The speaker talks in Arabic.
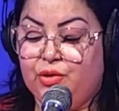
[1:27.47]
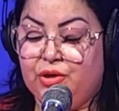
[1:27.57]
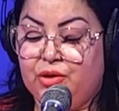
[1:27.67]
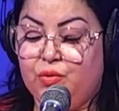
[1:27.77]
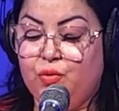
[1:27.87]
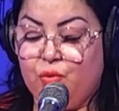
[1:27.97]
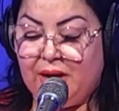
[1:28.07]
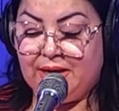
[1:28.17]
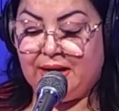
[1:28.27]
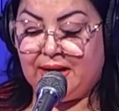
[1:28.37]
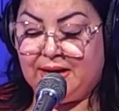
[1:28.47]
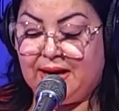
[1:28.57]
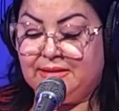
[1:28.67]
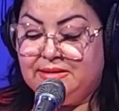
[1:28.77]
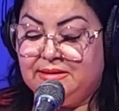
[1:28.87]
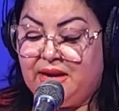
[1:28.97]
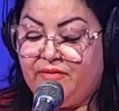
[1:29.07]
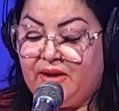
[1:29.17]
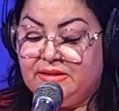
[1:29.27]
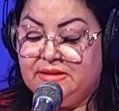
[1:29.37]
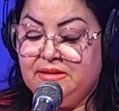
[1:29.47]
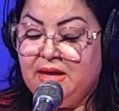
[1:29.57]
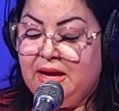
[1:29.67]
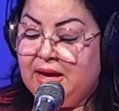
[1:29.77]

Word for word: دونك نقولوا احنا عندنا قديد طريف قديد